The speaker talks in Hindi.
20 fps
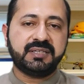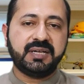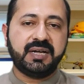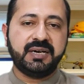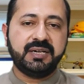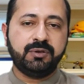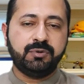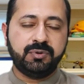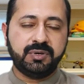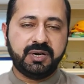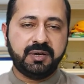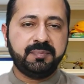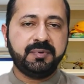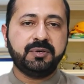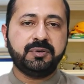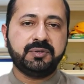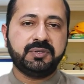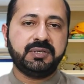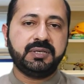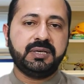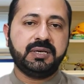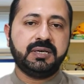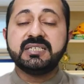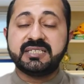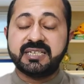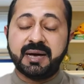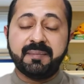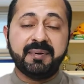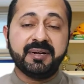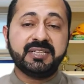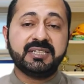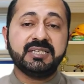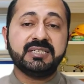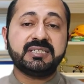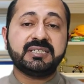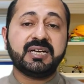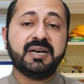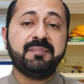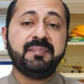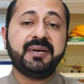तारी होना भी होती है
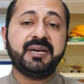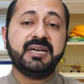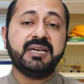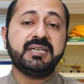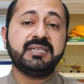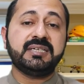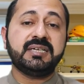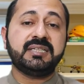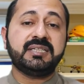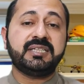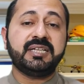जैबतीस के मरीज